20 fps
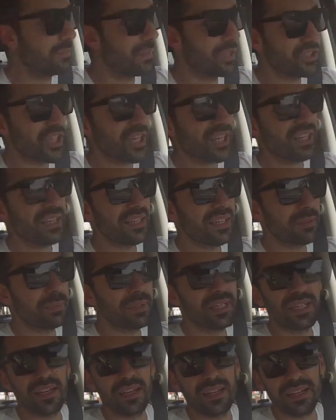المشاكل
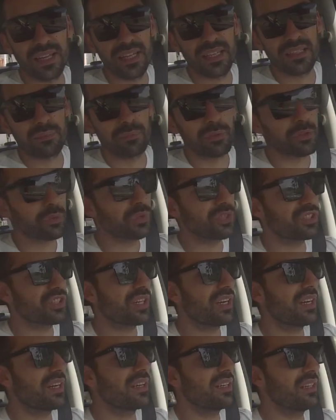الكبيره اللي كانت
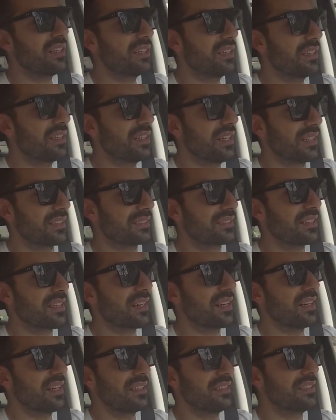بتواجهها
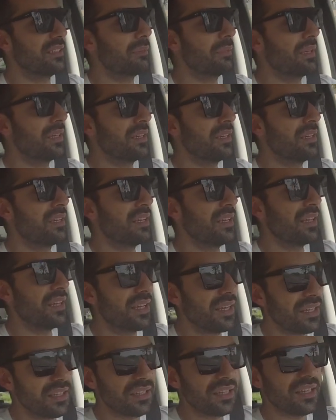الاكسترا القديمه
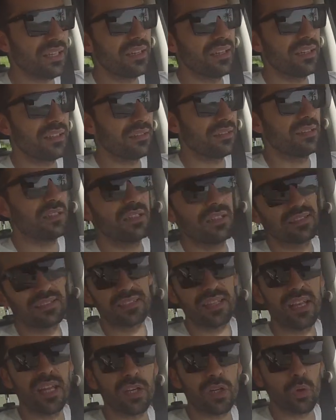هي آه،
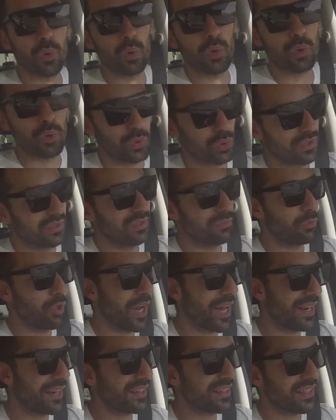استهلاك الوقود
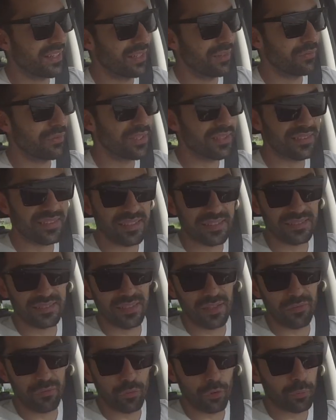محرك الفي
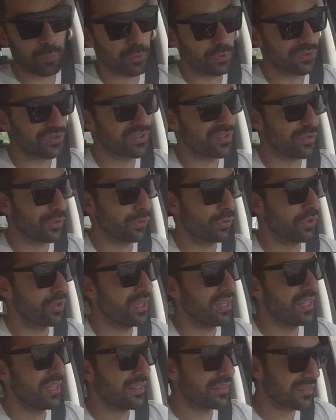6 ال
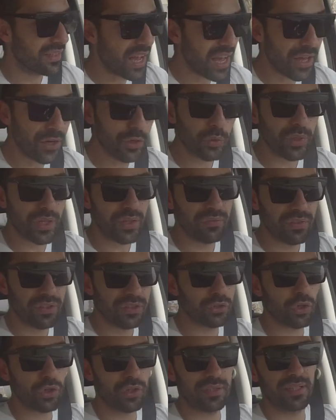4.0 صح انه كان في
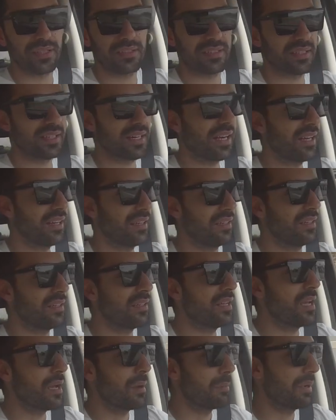تورك كثير عالي
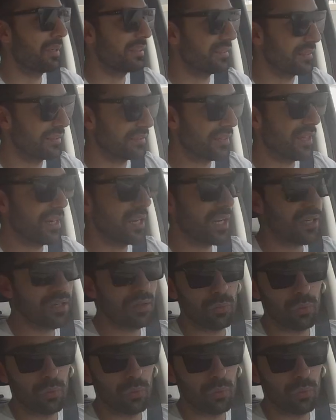بس استهلاك